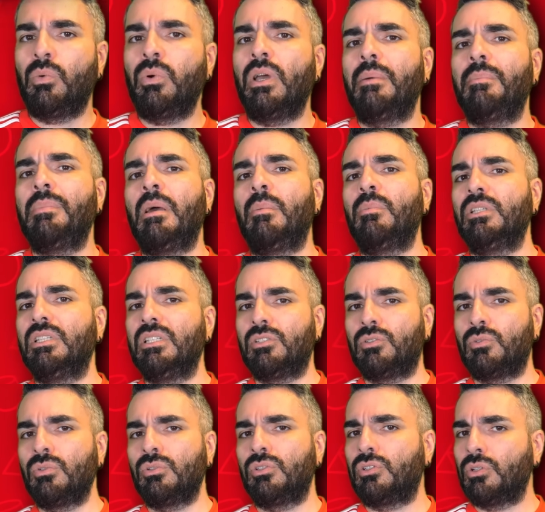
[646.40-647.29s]
cui abbiamo
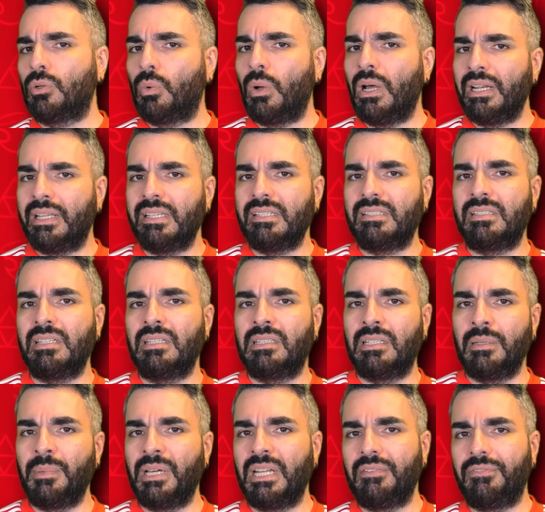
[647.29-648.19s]
discusso qualche
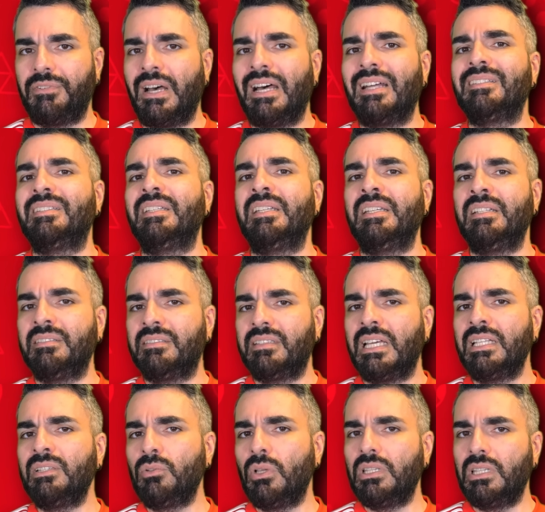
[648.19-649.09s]
settimana fa di
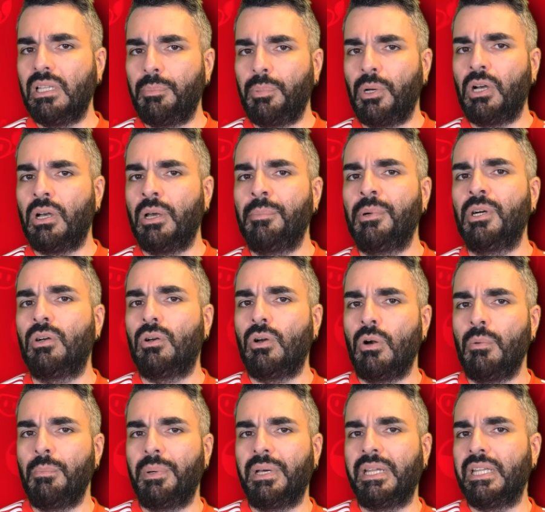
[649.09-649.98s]
Nintendo e The Pokémon
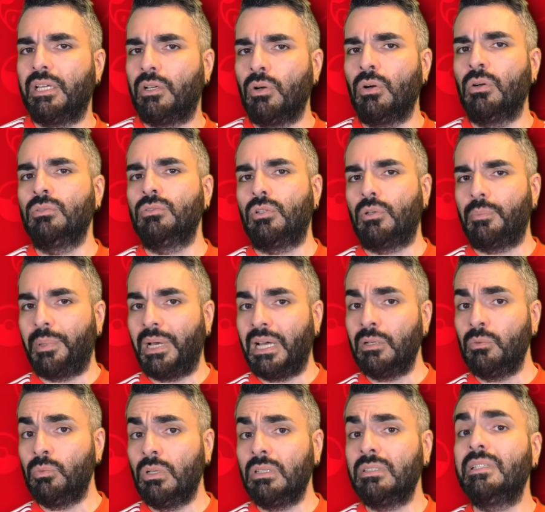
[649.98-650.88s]
Company contro
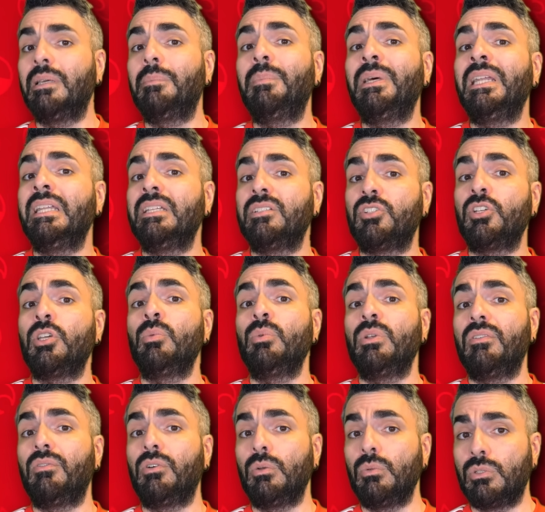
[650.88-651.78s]
Palworld? Ebbene c'è
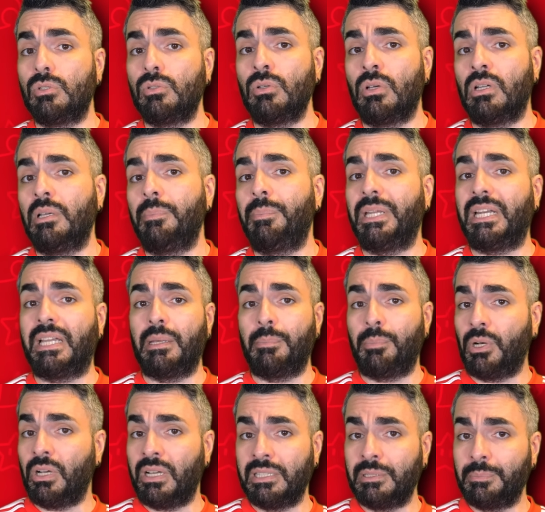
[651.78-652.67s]
un'evoluzione perché
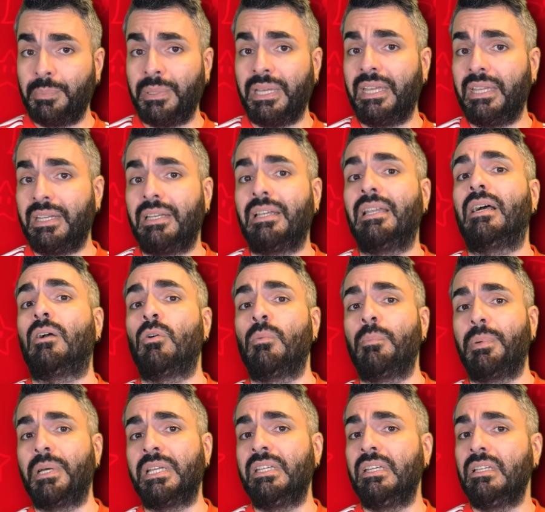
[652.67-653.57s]
Pocket Pair, la
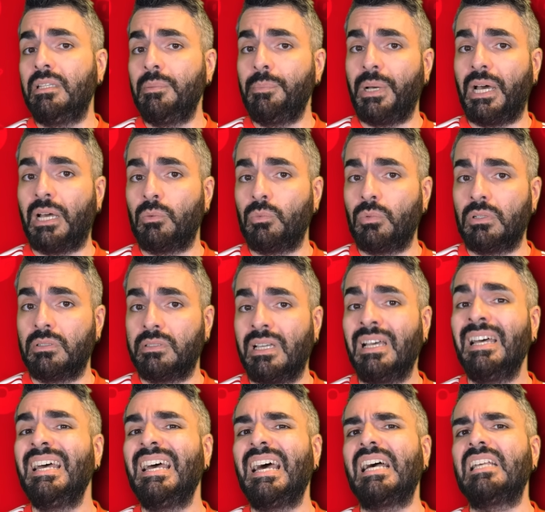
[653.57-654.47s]
compagnia di Palworld,
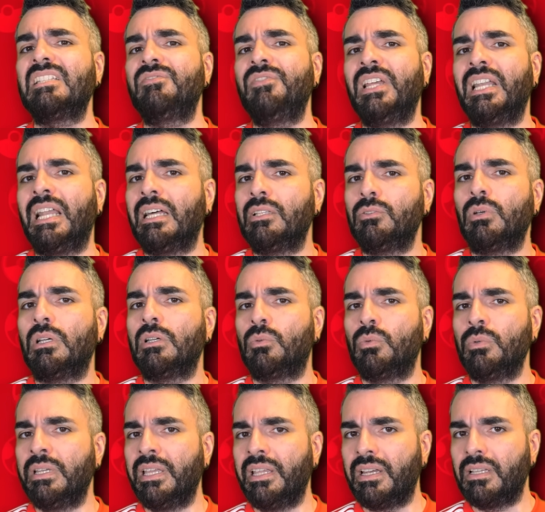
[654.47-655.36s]
ha svelato
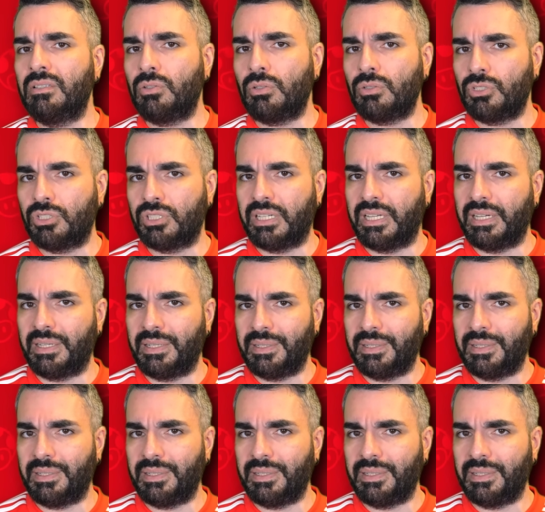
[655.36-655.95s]
alcuni retroscena.